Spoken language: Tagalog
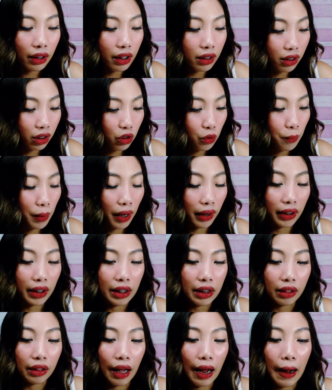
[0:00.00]
Hindi ko
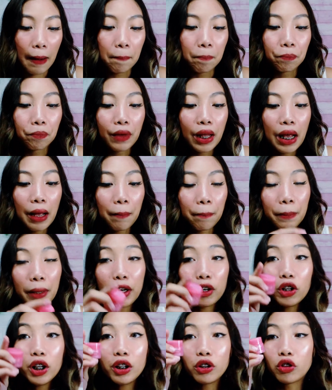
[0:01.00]
makita.
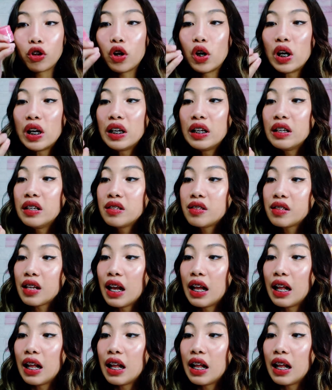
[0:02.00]
Pero ito is